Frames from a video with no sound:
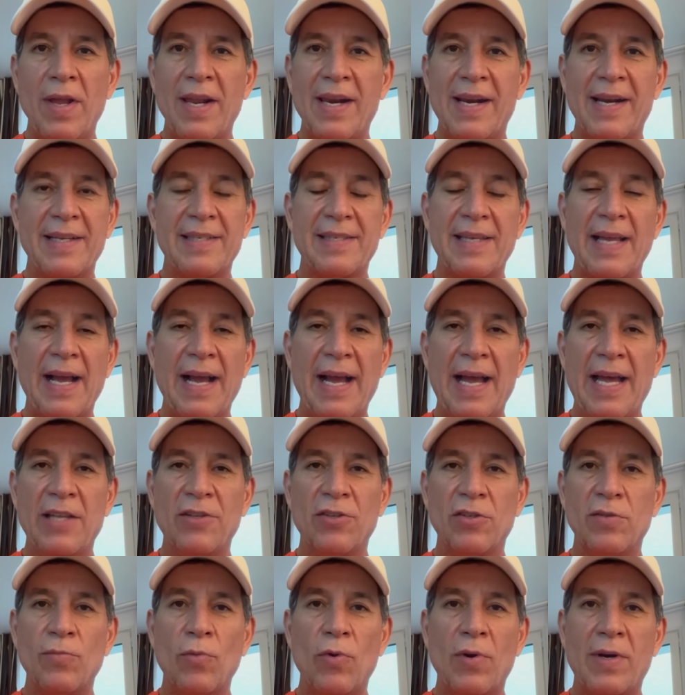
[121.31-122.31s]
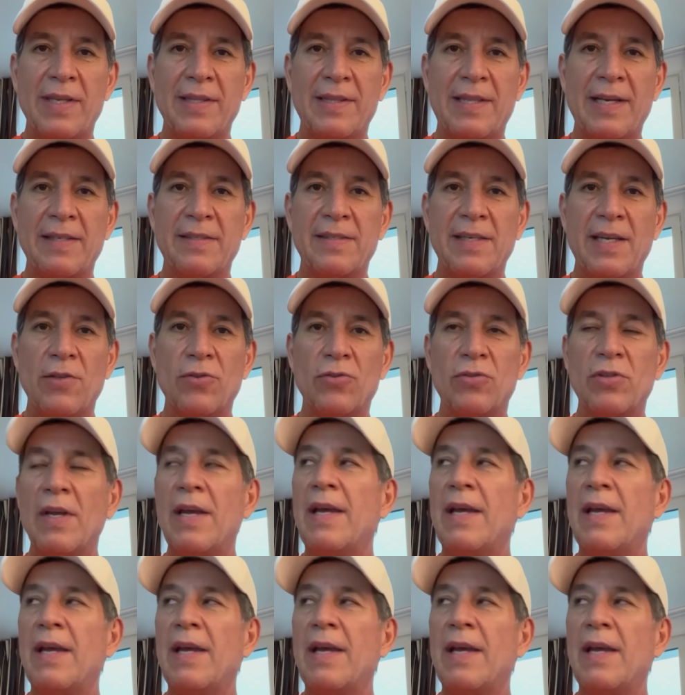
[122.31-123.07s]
rezagados, muy retrasados.